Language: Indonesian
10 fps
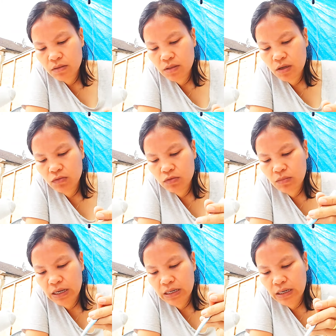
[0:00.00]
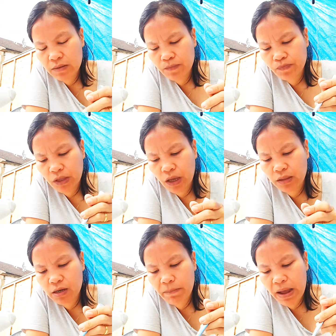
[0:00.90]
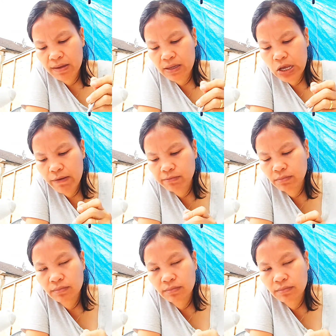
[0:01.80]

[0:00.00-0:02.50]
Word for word: jadi aku kemarin eh tadi pagi